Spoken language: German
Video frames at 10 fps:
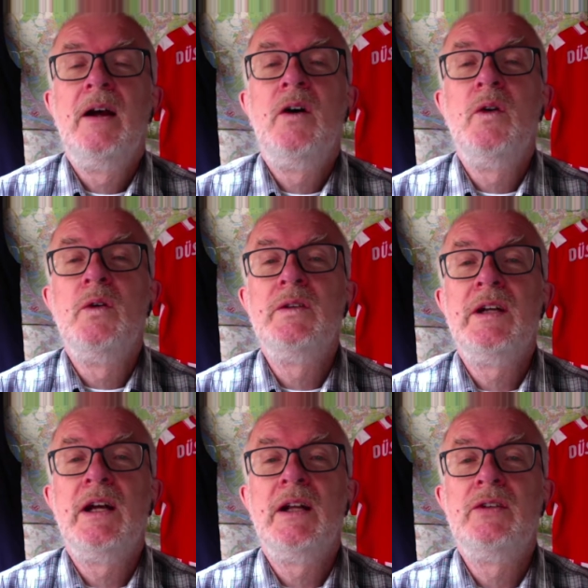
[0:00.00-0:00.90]
Und
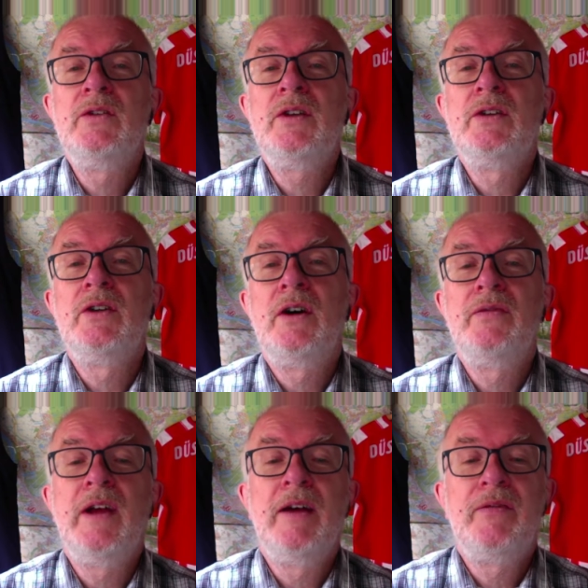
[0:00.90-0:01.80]
der
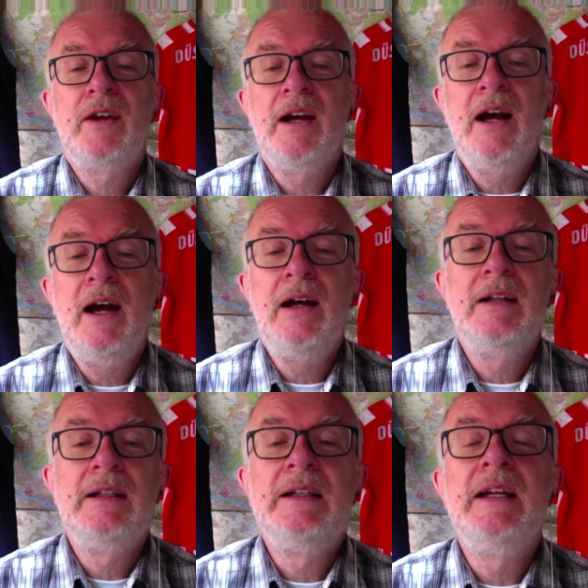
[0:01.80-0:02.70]
Düsseldorf FK,
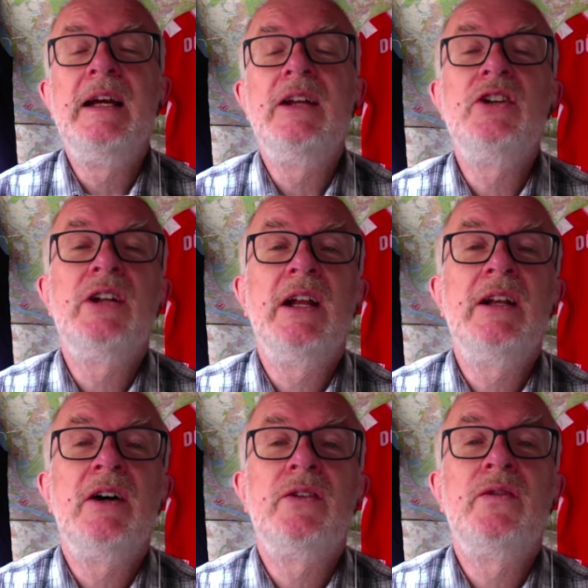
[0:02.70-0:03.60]
der entstand
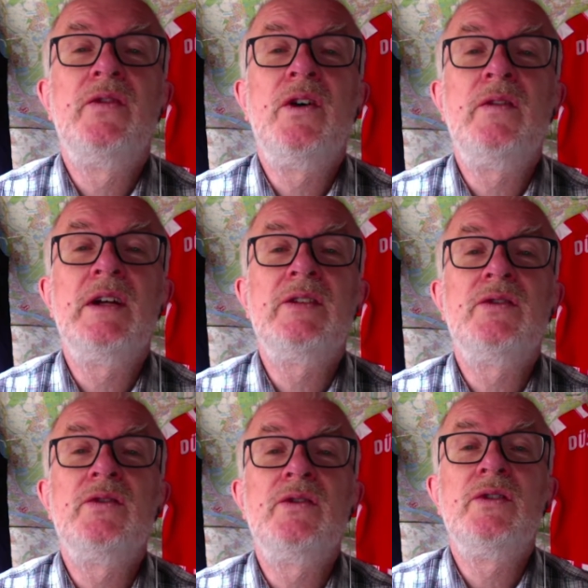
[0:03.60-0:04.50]
aus Vorwärts
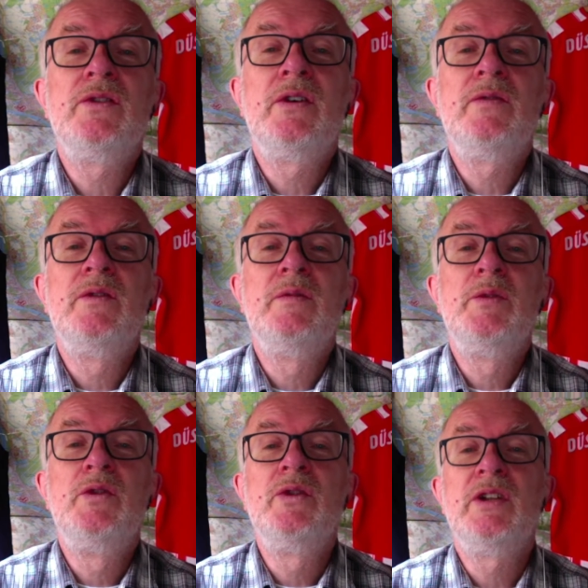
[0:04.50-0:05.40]
Düsseldorf und
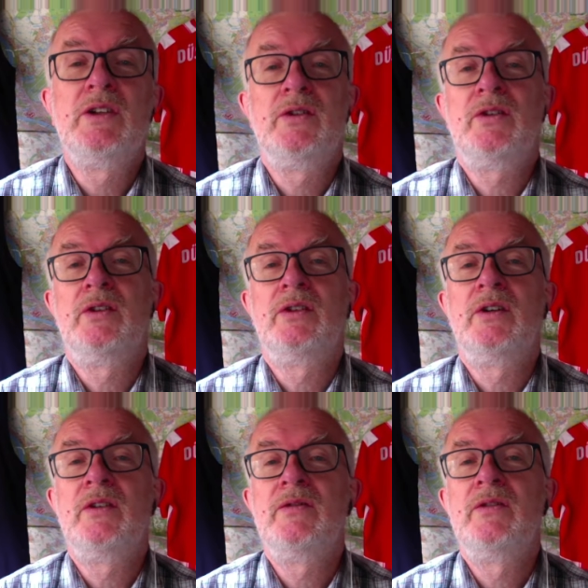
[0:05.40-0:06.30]
Borussia
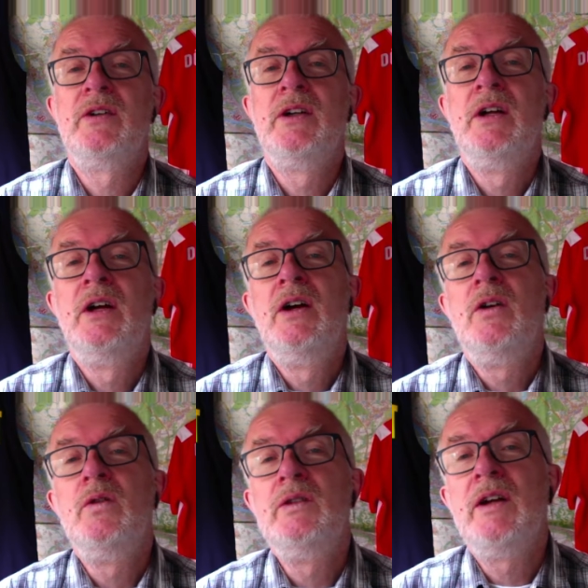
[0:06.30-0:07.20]
Düsseldorf.
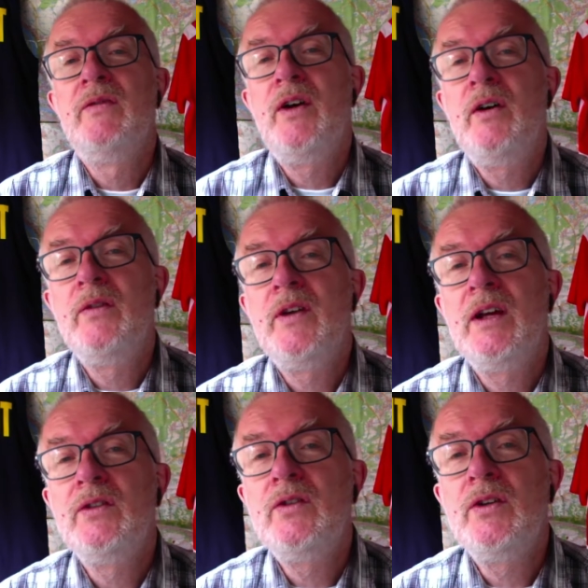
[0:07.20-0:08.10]
Und der
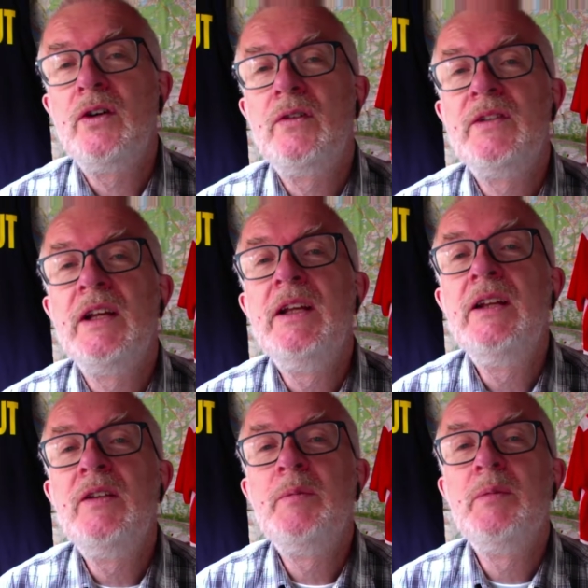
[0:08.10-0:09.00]
VfR Düsseldorf, der
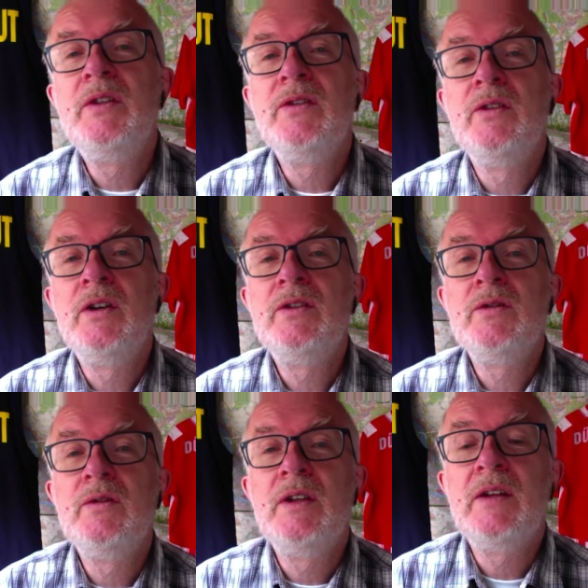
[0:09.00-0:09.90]
hieß bis
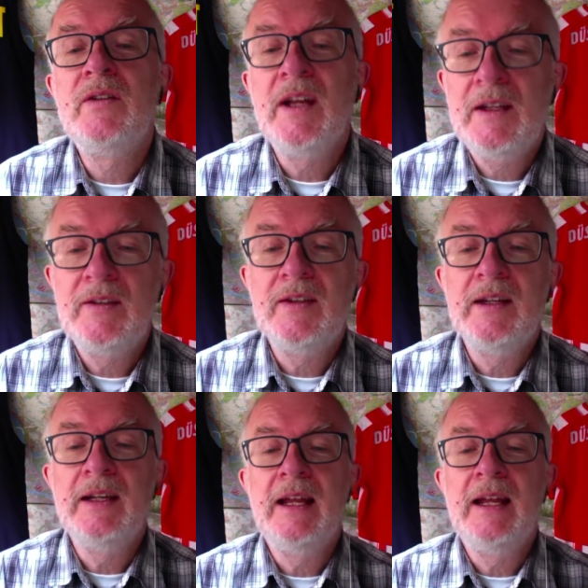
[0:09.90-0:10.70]
1916